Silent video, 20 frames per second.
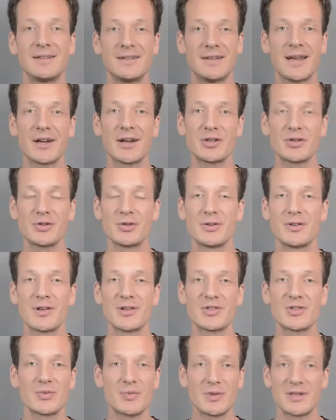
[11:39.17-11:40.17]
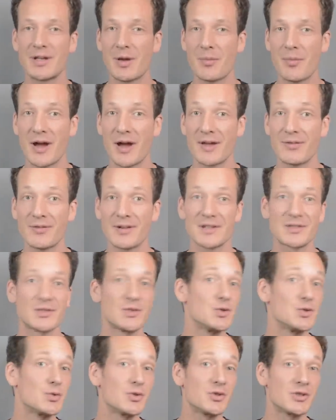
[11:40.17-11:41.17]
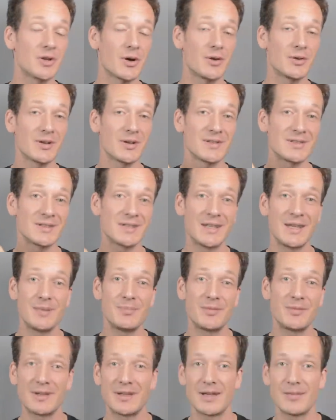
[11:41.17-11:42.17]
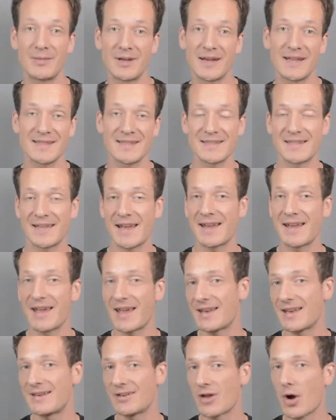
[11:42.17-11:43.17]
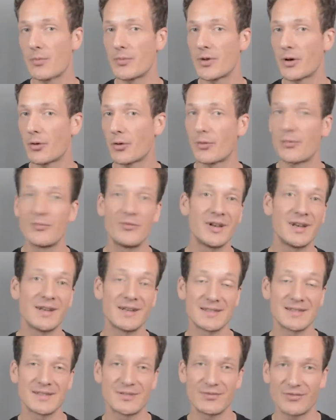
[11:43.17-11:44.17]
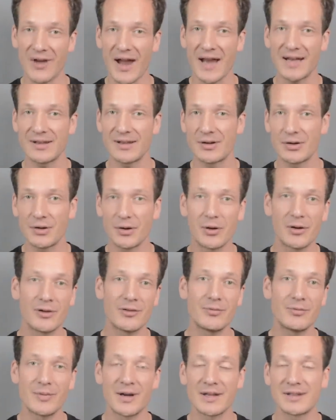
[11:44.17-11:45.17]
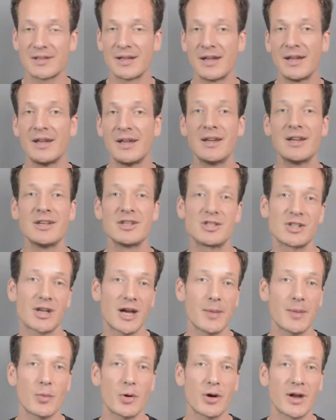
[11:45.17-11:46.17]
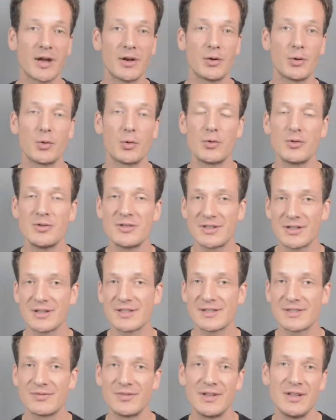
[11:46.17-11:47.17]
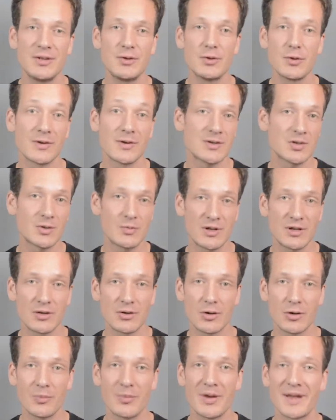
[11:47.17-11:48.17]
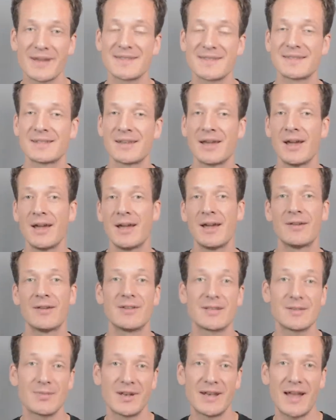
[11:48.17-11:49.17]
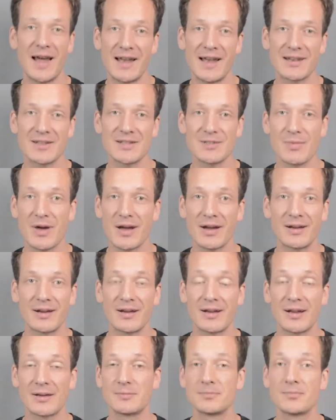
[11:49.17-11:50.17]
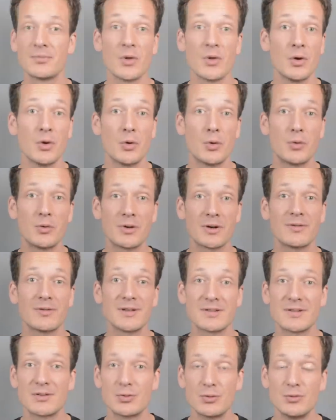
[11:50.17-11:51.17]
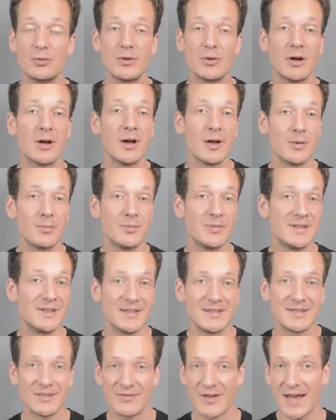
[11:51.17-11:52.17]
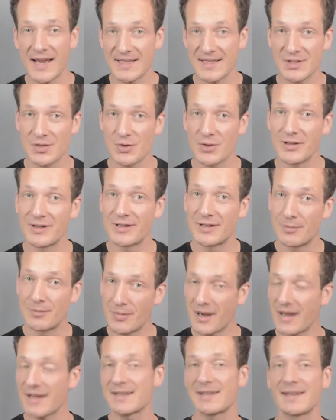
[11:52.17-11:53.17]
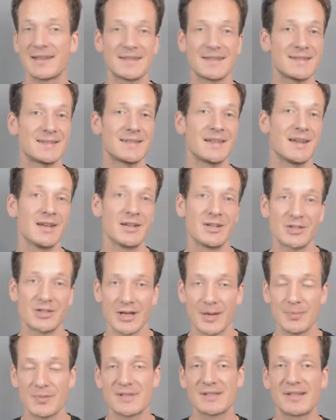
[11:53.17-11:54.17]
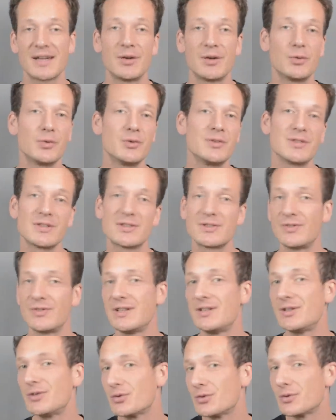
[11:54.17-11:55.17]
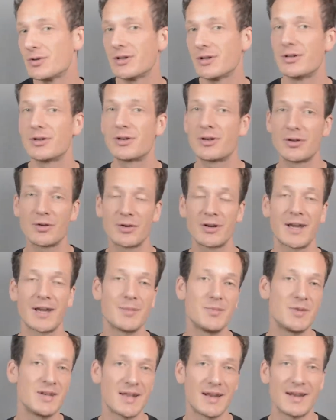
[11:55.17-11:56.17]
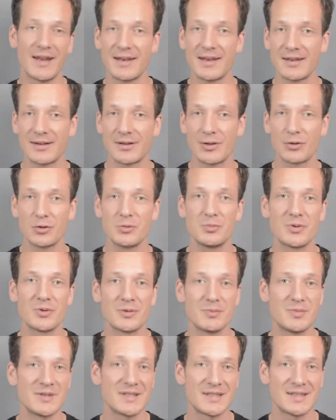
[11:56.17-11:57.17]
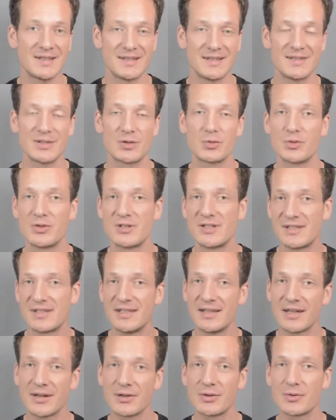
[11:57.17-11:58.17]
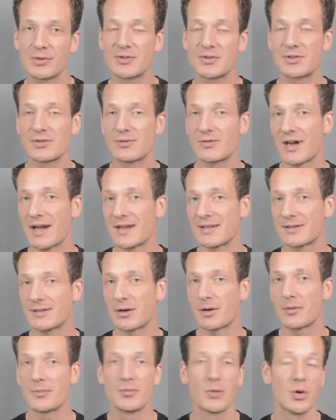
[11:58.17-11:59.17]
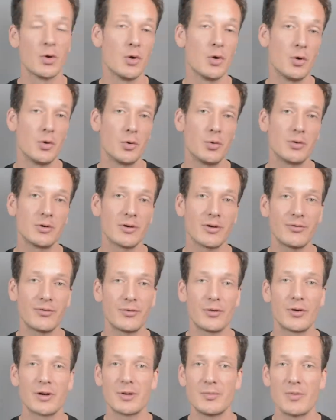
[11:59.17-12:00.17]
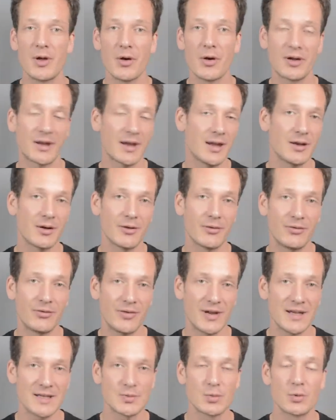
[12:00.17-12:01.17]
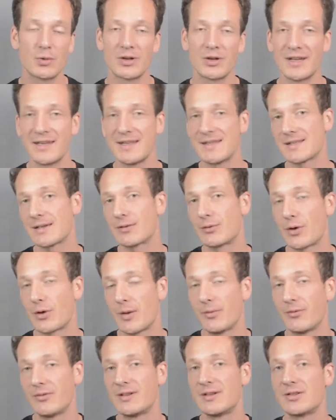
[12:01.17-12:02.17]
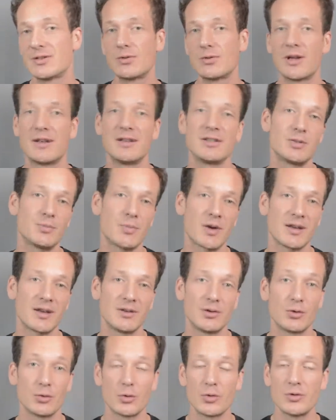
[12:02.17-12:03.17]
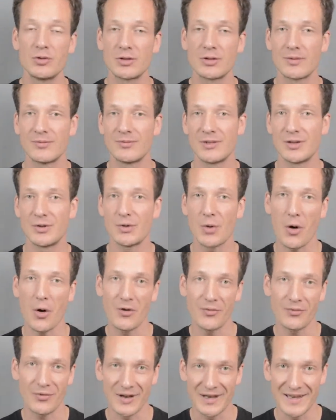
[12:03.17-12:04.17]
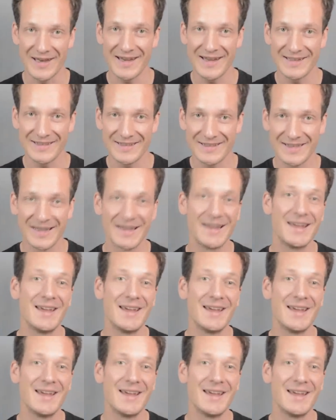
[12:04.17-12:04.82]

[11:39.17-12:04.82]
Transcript: Dankeschön, dass du mit dabei warst und zugeschaut hast. Gib dem Ganzen gerne einen Daumen nach oben, wenn dir das weitergeholfen hat. Schreib auch gerne unters Video, was du mitgenommen hast, was man anders machen kann oder was du mit diesen Werkzeugen gemacht hast. Schreibt es gerne unter das Video. Ihr könnt auch gerne miteinander darüber ein bisschen diskutieren und so weiter. Oder folge mir auch gerne auf Facebook oder Instagram, findest du entsprechend unter dem Video auch verlinkt.